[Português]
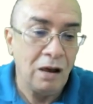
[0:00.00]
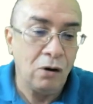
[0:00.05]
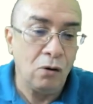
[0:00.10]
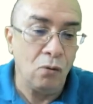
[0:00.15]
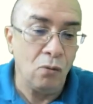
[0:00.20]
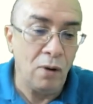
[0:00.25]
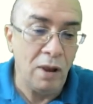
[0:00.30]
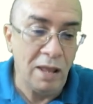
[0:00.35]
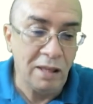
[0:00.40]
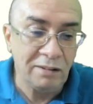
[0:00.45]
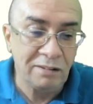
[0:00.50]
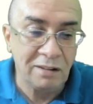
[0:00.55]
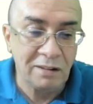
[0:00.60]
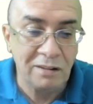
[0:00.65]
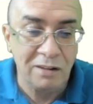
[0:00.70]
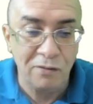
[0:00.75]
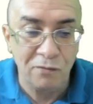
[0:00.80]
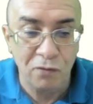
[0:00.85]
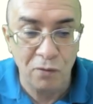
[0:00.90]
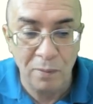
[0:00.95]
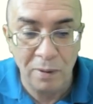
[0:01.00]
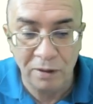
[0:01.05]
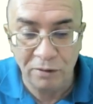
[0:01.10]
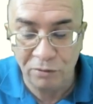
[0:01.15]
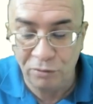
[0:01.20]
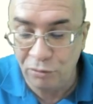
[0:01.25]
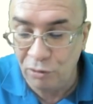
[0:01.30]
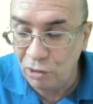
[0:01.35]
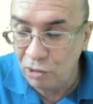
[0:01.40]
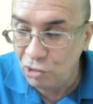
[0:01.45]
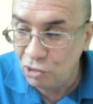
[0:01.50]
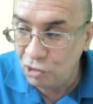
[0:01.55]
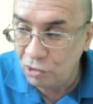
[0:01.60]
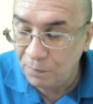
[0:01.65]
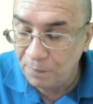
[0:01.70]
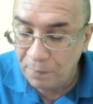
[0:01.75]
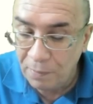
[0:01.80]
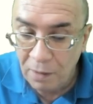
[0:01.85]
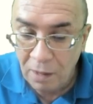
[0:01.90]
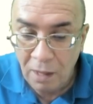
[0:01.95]
Com essas informações,
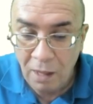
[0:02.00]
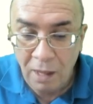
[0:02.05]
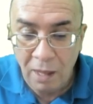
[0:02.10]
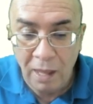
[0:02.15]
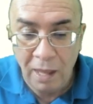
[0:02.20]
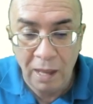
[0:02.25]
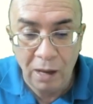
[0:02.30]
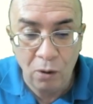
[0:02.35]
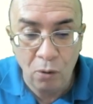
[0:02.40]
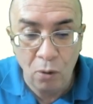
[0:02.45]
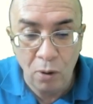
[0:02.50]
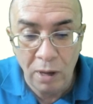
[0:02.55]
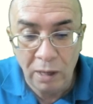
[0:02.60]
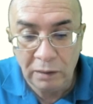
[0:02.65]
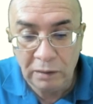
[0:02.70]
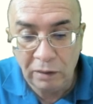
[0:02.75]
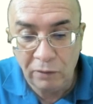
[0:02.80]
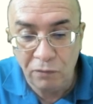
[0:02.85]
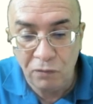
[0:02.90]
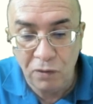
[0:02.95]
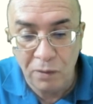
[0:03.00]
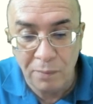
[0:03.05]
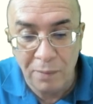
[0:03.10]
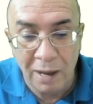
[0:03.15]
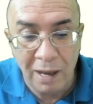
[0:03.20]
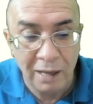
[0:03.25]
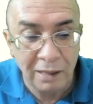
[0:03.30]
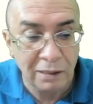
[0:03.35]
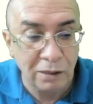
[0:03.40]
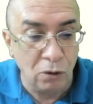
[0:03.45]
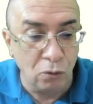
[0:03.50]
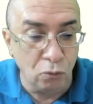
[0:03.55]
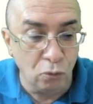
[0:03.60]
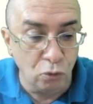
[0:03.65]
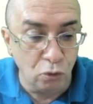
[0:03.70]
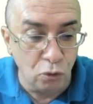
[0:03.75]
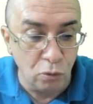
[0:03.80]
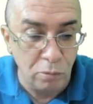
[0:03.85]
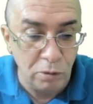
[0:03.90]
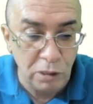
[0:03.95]
é correto afirmar que é o
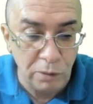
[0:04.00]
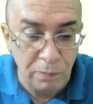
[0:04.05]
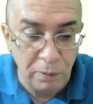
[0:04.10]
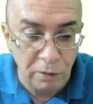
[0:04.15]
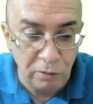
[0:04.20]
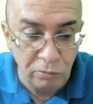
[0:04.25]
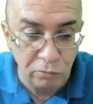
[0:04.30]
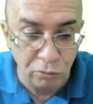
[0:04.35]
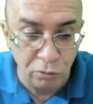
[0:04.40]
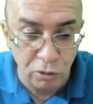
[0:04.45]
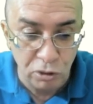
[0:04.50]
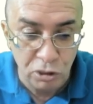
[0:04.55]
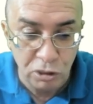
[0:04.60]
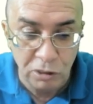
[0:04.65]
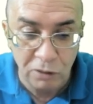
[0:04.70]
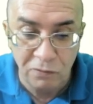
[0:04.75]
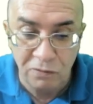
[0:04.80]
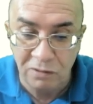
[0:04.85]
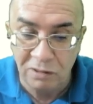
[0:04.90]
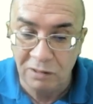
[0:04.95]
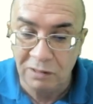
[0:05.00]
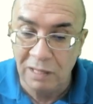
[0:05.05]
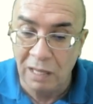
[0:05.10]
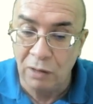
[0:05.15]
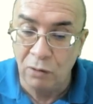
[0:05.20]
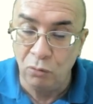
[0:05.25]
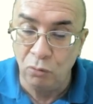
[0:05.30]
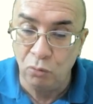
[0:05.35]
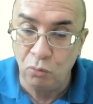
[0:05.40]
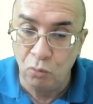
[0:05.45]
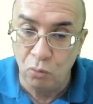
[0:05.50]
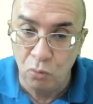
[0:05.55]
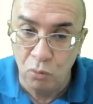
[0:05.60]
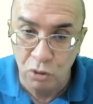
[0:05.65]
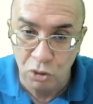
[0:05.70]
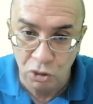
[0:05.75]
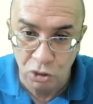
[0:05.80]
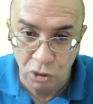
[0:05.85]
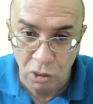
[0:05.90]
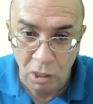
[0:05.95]
número de pessoas que visitaram
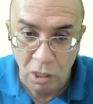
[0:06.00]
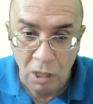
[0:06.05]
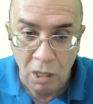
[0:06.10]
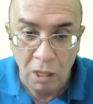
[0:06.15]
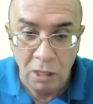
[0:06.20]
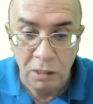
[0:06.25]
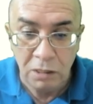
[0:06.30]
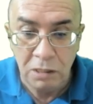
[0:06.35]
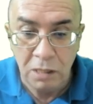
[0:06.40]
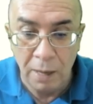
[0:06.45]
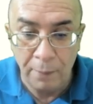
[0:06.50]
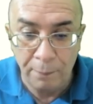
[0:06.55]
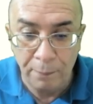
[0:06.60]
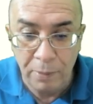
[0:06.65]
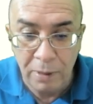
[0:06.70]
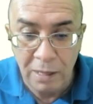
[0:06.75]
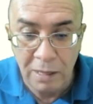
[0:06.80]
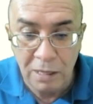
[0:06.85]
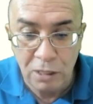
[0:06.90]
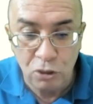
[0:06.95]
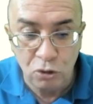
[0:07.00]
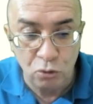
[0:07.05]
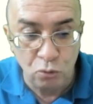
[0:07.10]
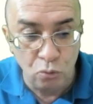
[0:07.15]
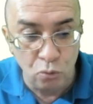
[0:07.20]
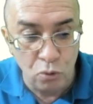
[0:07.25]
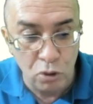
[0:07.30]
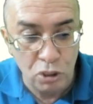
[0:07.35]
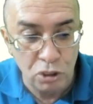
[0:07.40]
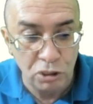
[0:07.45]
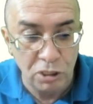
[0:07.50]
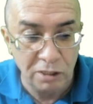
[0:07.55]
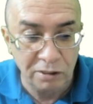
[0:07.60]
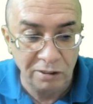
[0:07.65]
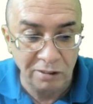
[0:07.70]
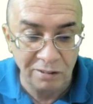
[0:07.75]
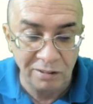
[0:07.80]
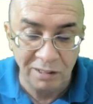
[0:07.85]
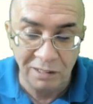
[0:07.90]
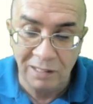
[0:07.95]
duas e apenas duas
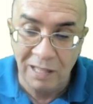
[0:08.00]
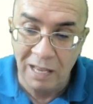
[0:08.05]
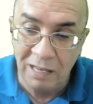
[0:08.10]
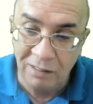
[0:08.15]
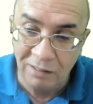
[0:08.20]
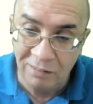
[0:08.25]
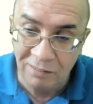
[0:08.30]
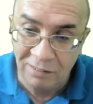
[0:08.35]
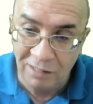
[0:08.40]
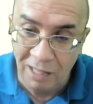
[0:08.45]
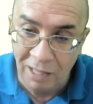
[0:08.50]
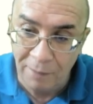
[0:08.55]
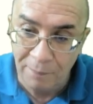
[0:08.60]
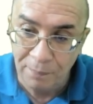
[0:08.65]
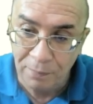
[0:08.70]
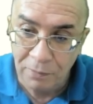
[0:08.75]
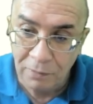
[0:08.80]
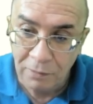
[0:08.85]
dessas cidades é.